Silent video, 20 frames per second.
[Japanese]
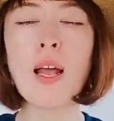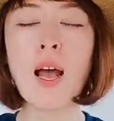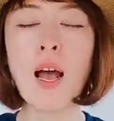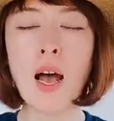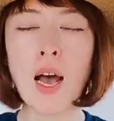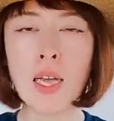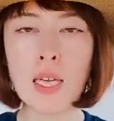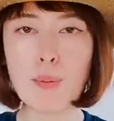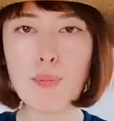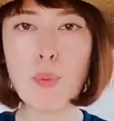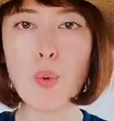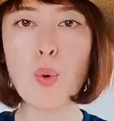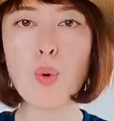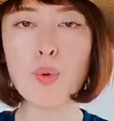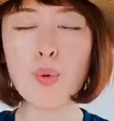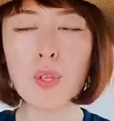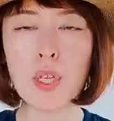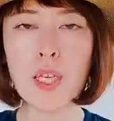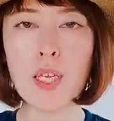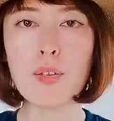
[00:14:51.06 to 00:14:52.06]
はい、もう本
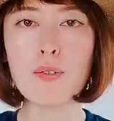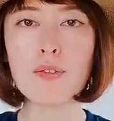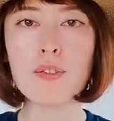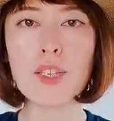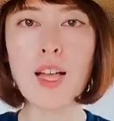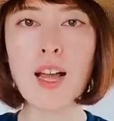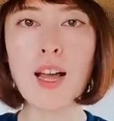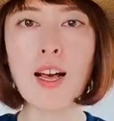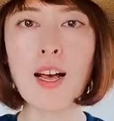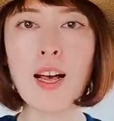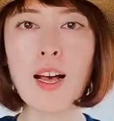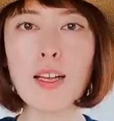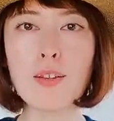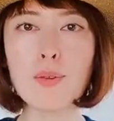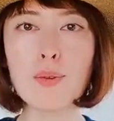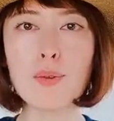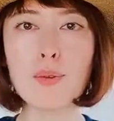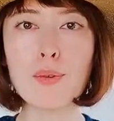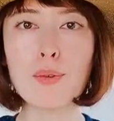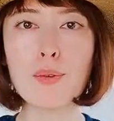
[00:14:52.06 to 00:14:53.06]
当にいろんなあ
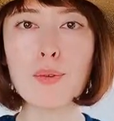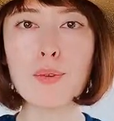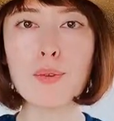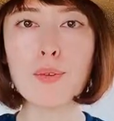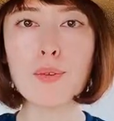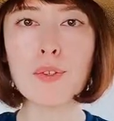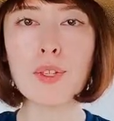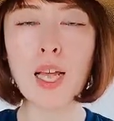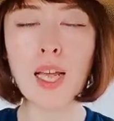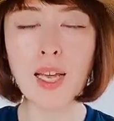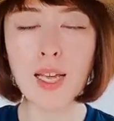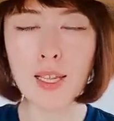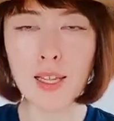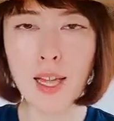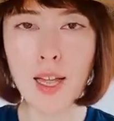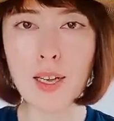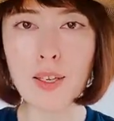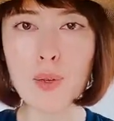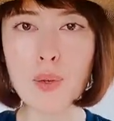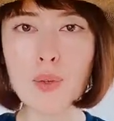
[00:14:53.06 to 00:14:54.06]
の大変
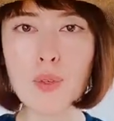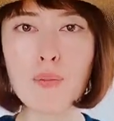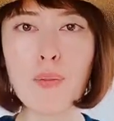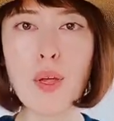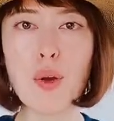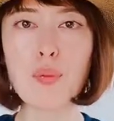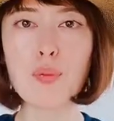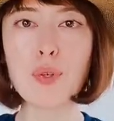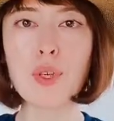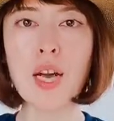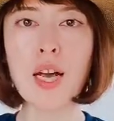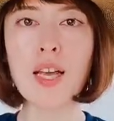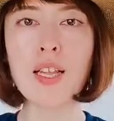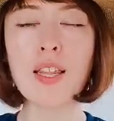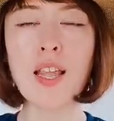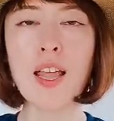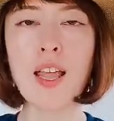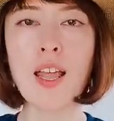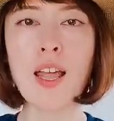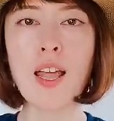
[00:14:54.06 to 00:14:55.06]
な局面を迎え
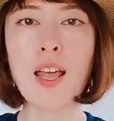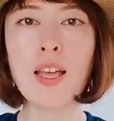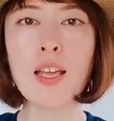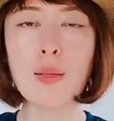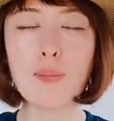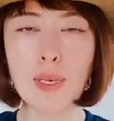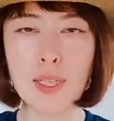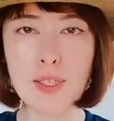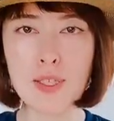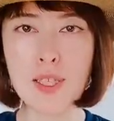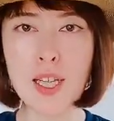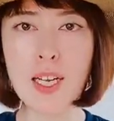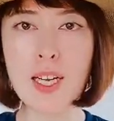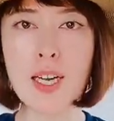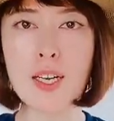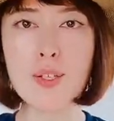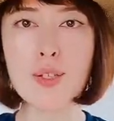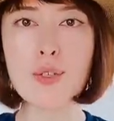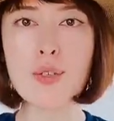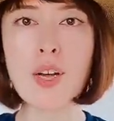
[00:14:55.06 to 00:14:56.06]
ています。世
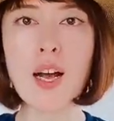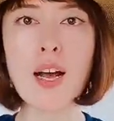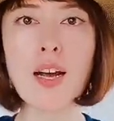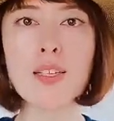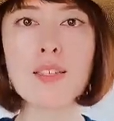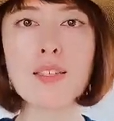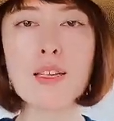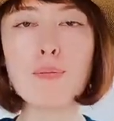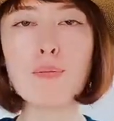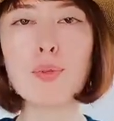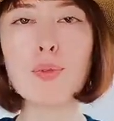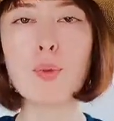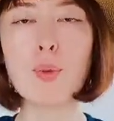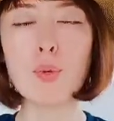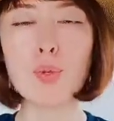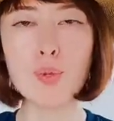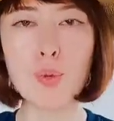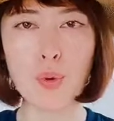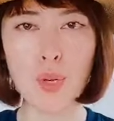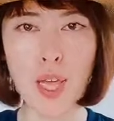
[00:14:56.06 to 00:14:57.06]
界中が全部
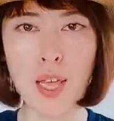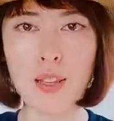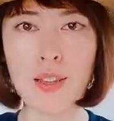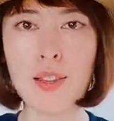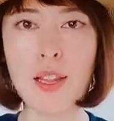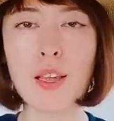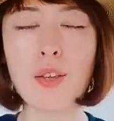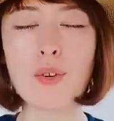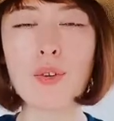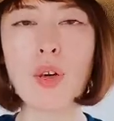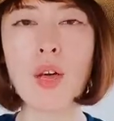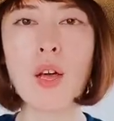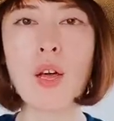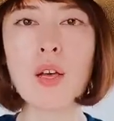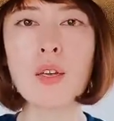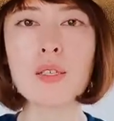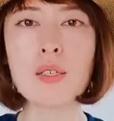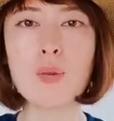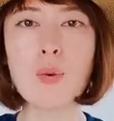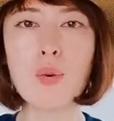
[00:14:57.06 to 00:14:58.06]
同条件っていう
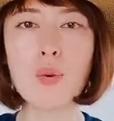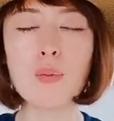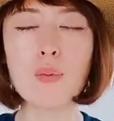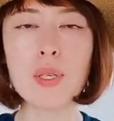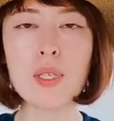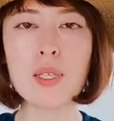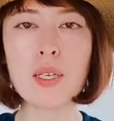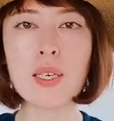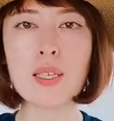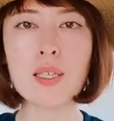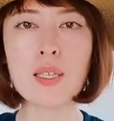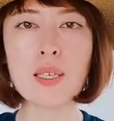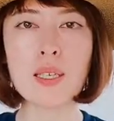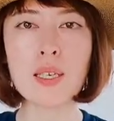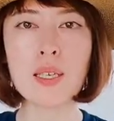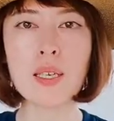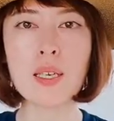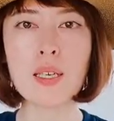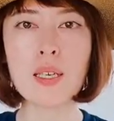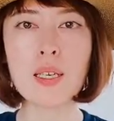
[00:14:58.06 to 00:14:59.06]
すごく珍し
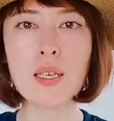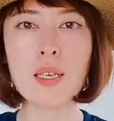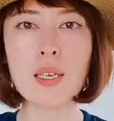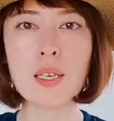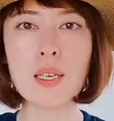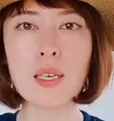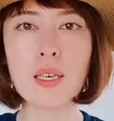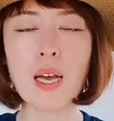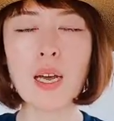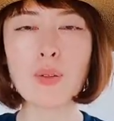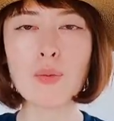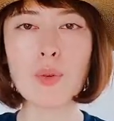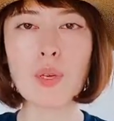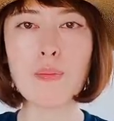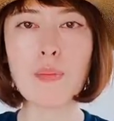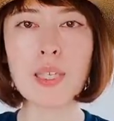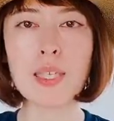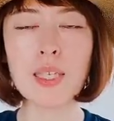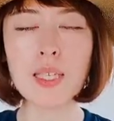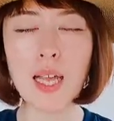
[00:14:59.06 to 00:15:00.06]
いあの
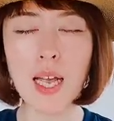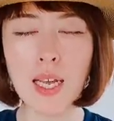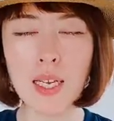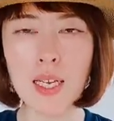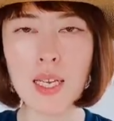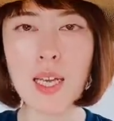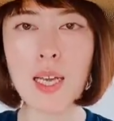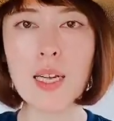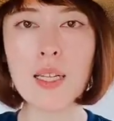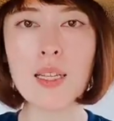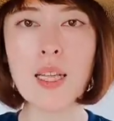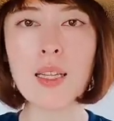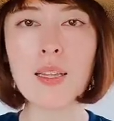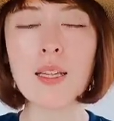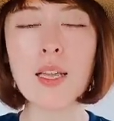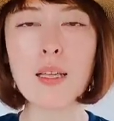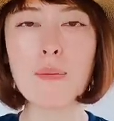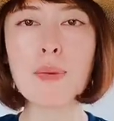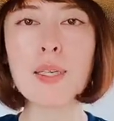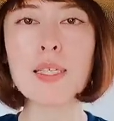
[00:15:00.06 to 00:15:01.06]
今事態になっ
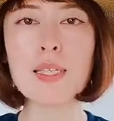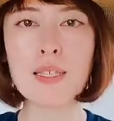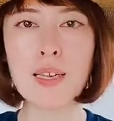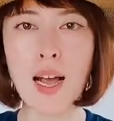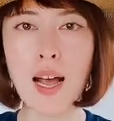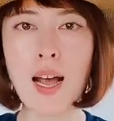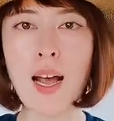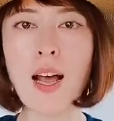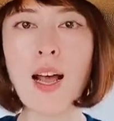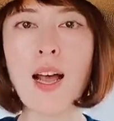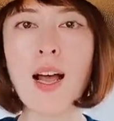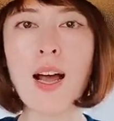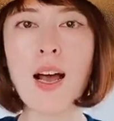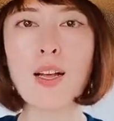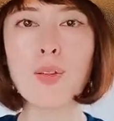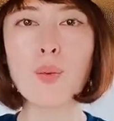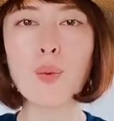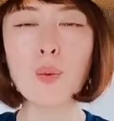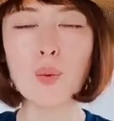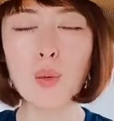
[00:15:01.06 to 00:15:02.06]
ていますが、
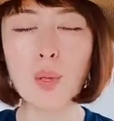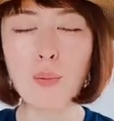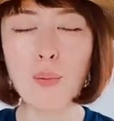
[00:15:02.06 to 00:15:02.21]
あの本当に